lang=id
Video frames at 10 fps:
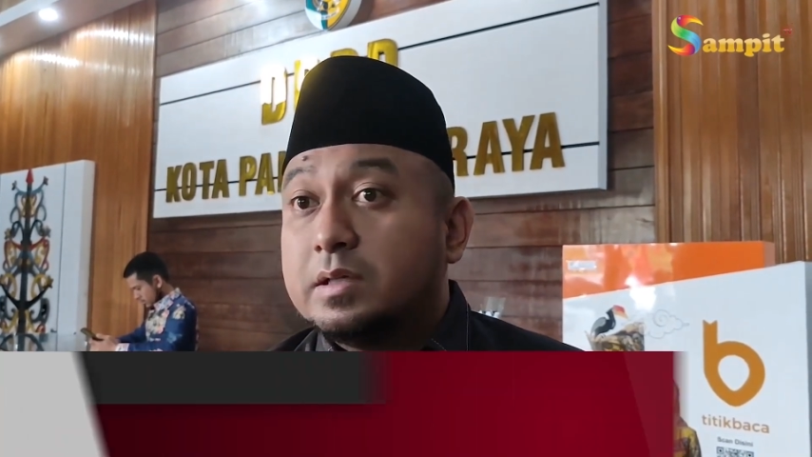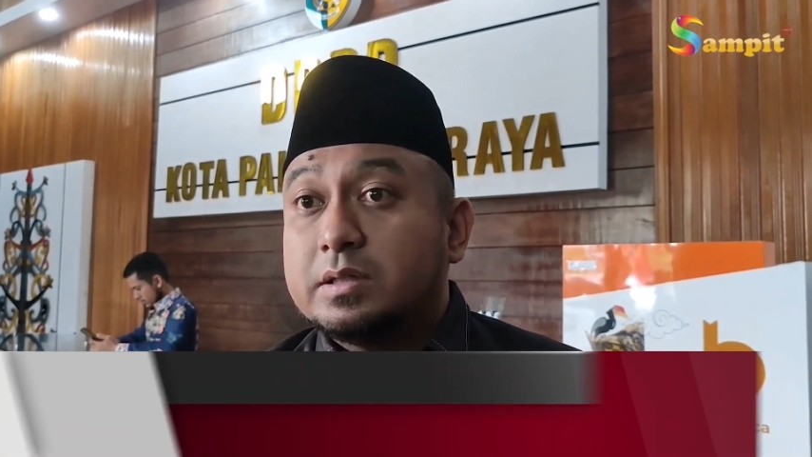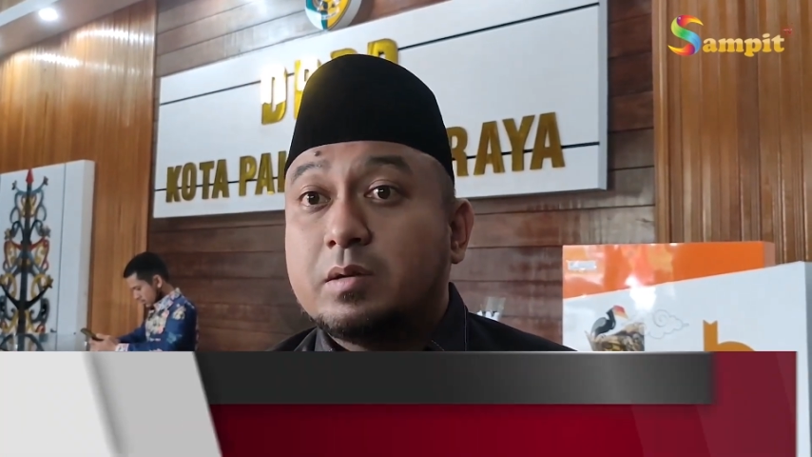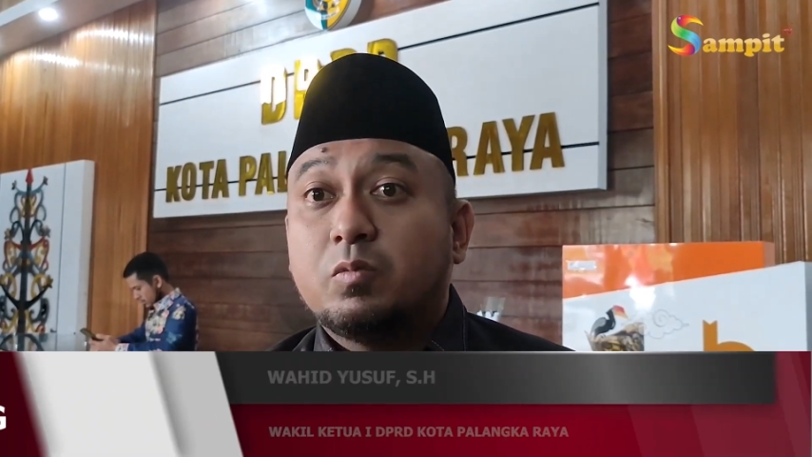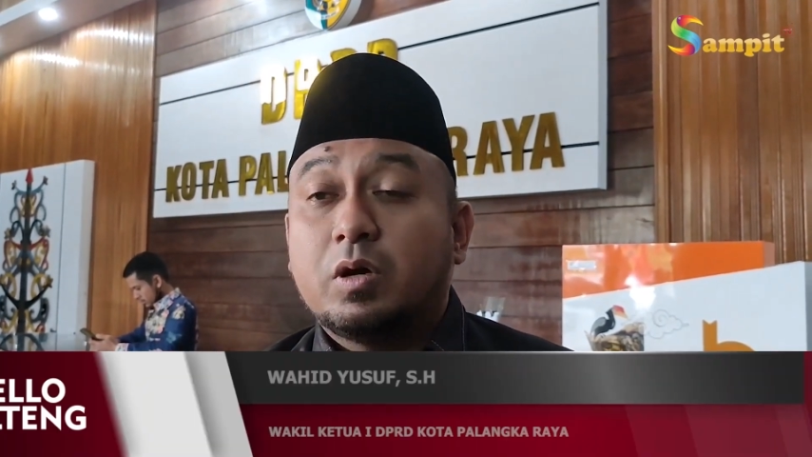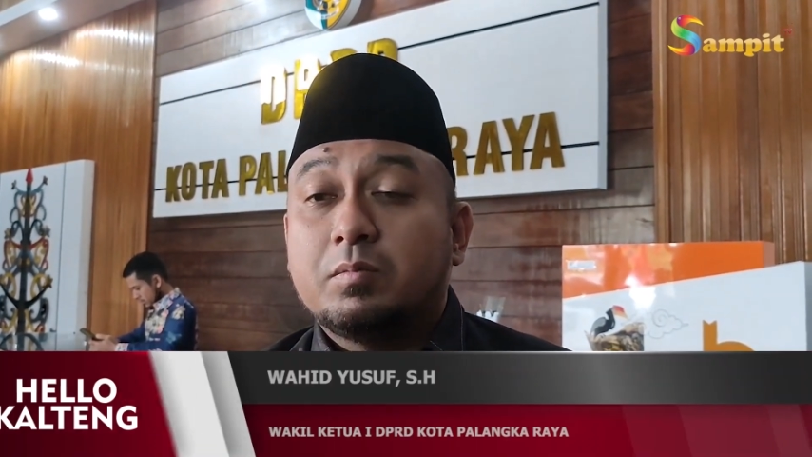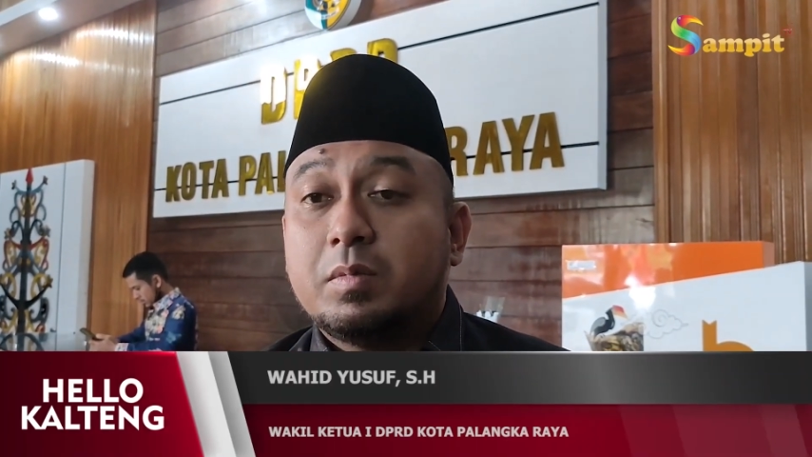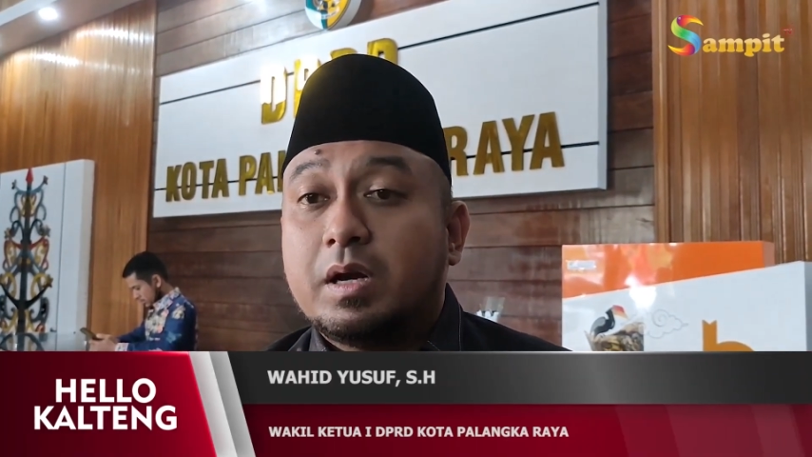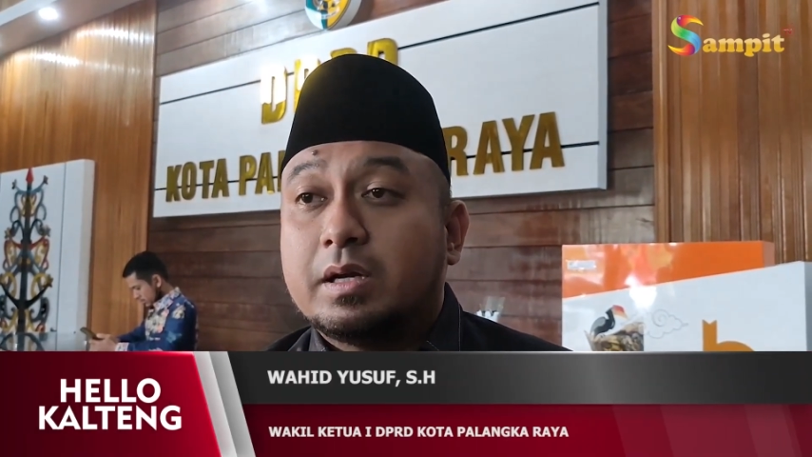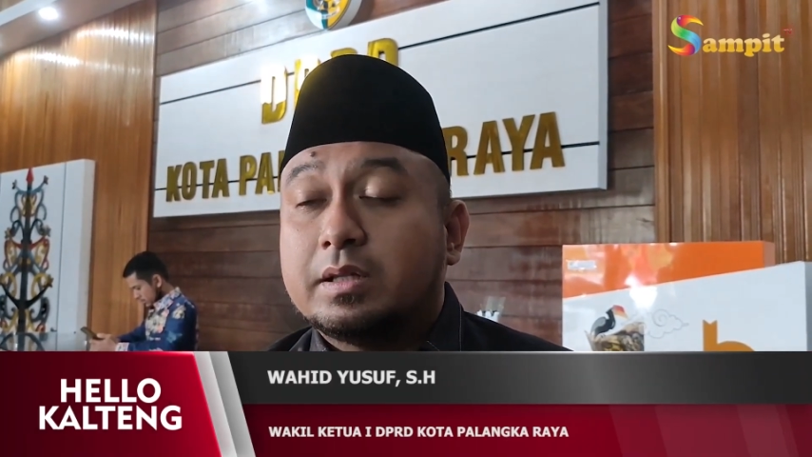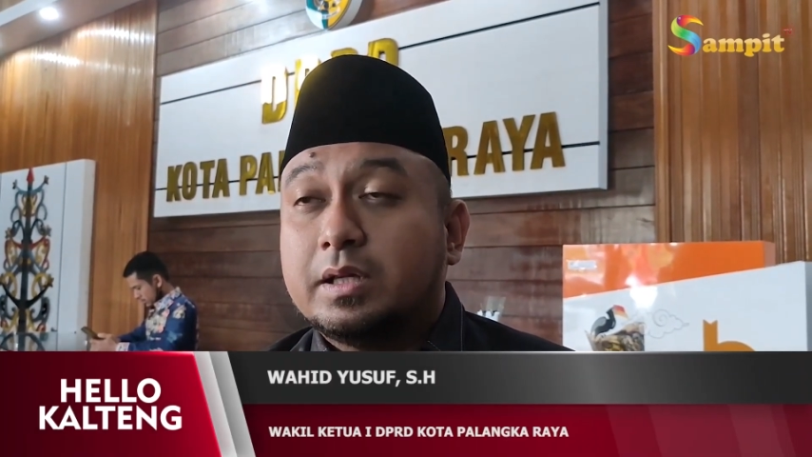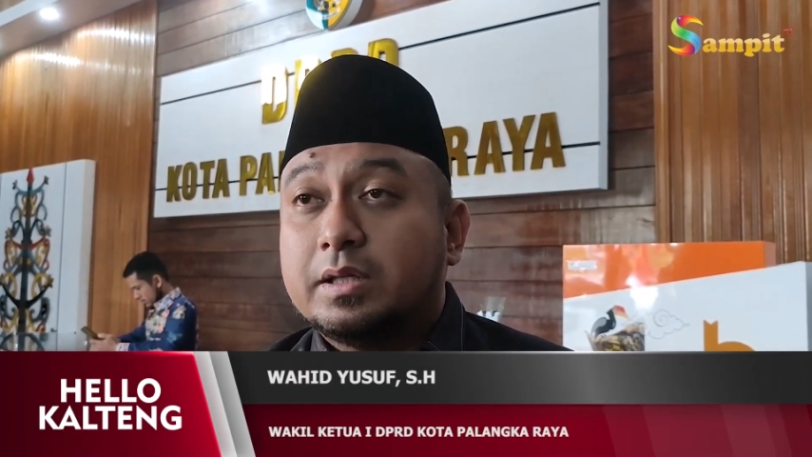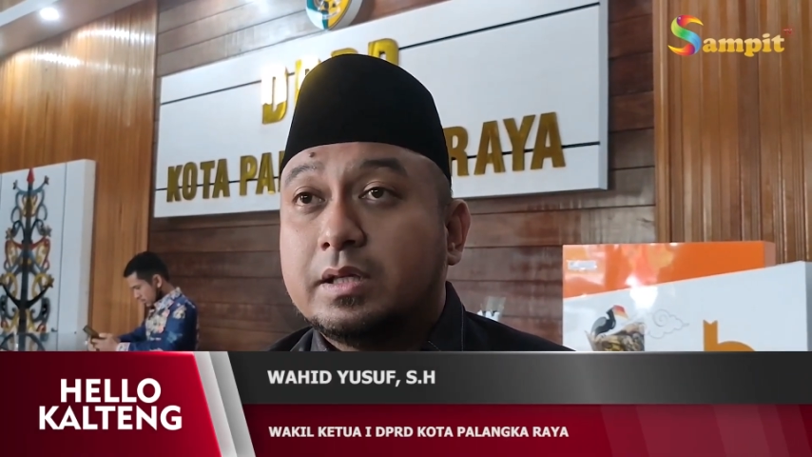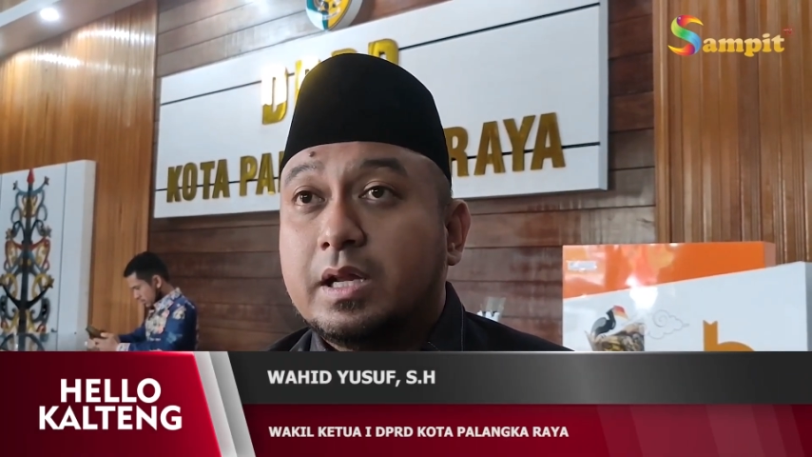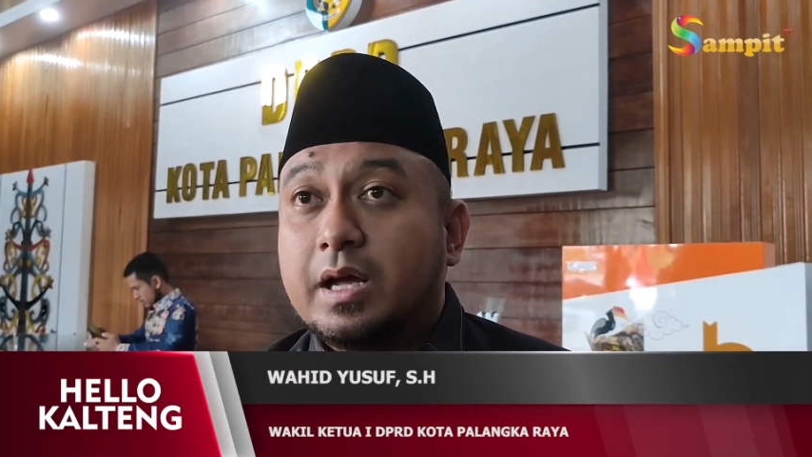saya bukan berarti
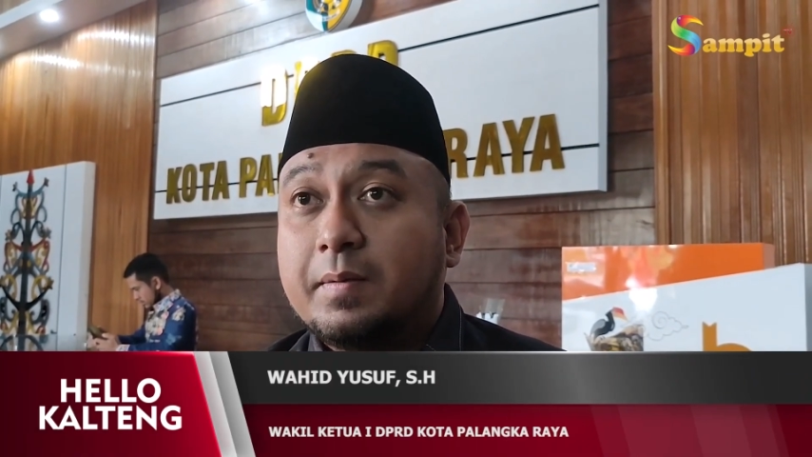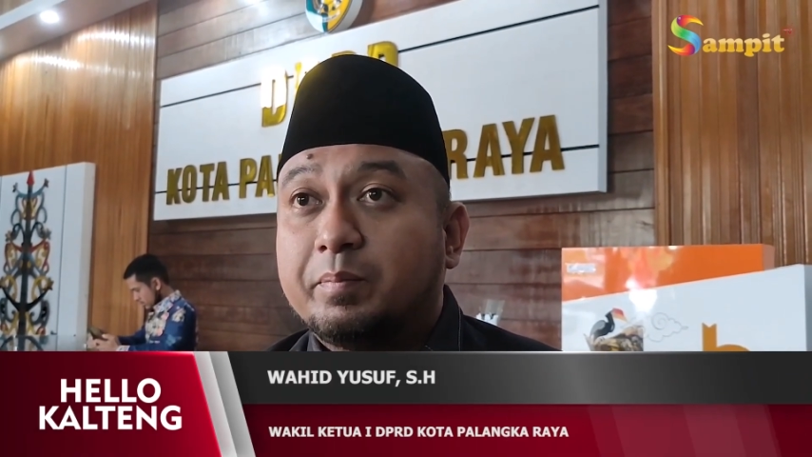tidak